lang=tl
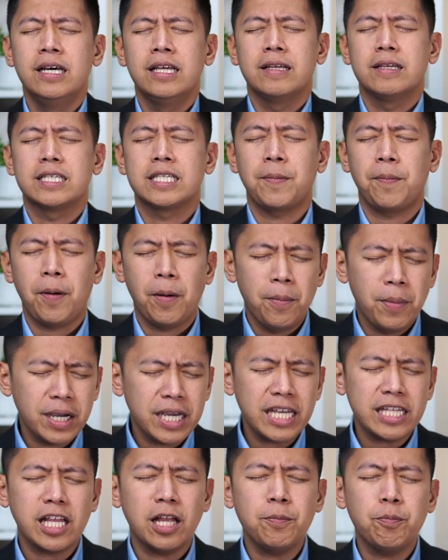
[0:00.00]
sa
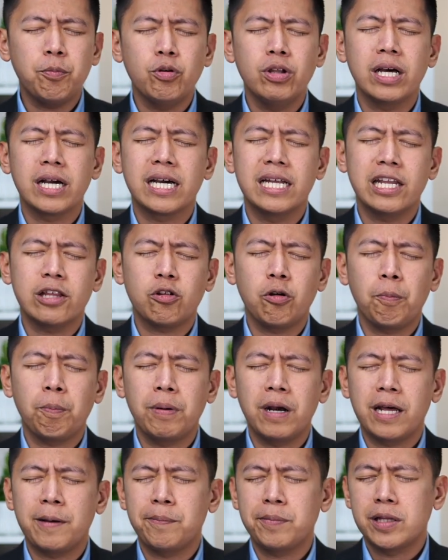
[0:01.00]
pamagitan po ng ganitong
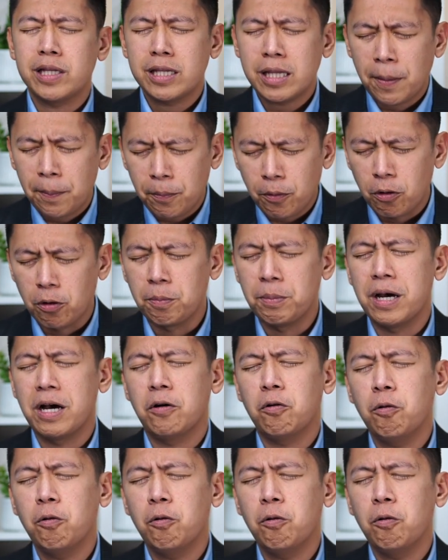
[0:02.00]
plataforma